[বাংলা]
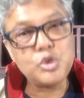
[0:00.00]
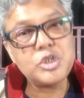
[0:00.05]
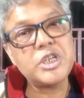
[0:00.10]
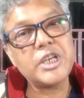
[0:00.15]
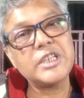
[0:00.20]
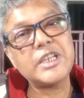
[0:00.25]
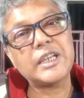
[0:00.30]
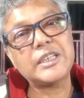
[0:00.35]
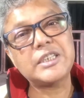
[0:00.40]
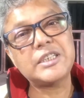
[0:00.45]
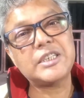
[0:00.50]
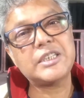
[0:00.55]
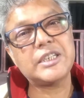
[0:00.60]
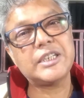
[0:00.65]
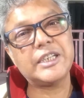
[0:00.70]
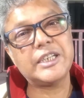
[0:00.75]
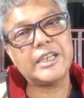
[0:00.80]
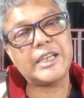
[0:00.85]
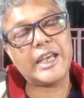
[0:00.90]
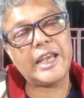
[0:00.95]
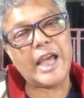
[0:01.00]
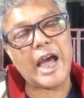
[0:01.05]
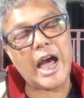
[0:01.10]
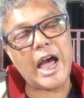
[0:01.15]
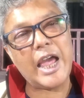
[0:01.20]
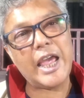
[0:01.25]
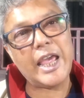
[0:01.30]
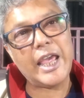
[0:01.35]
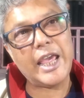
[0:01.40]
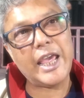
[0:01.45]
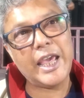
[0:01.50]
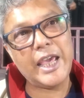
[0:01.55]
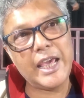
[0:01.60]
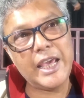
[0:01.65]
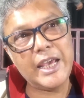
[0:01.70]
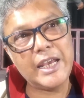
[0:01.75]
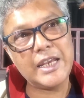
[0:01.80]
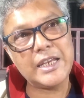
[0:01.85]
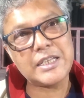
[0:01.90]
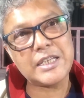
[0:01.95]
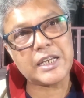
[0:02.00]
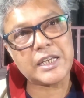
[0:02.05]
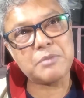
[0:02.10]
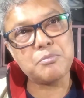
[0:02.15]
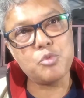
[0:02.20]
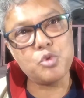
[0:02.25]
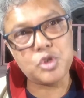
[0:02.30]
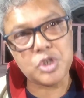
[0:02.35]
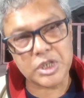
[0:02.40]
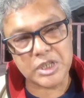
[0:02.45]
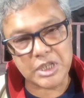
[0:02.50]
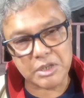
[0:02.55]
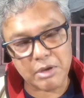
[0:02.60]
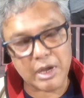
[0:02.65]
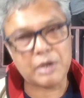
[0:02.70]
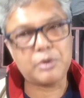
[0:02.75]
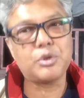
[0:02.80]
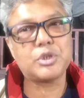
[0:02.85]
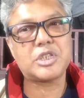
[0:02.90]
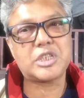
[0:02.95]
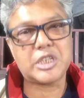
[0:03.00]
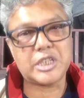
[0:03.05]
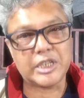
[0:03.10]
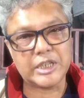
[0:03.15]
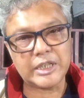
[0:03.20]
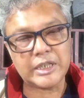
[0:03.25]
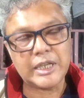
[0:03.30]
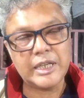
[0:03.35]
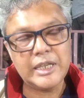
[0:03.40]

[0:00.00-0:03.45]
মুছে যাচ্ছে এইটাকে মুছে দেওয়া হচ্ছে